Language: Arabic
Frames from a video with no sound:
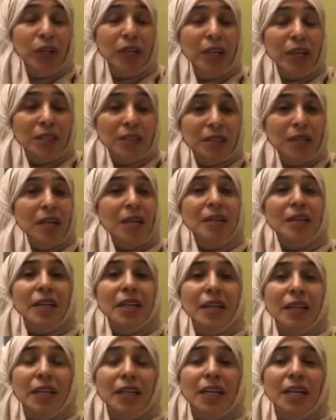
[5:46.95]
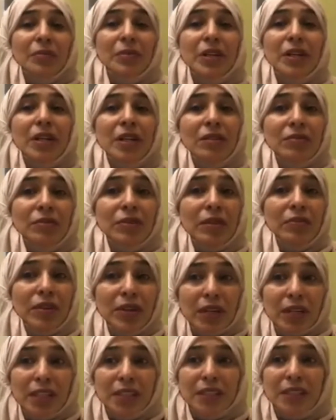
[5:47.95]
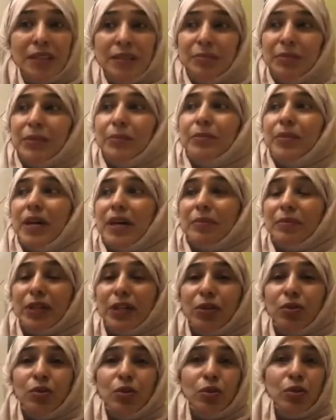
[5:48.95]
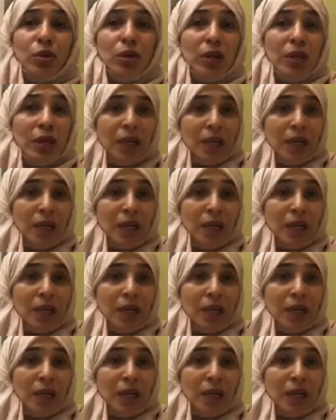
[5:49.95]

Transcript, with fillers: وان كان ظهرنا اعلاميا ففقط من باب انه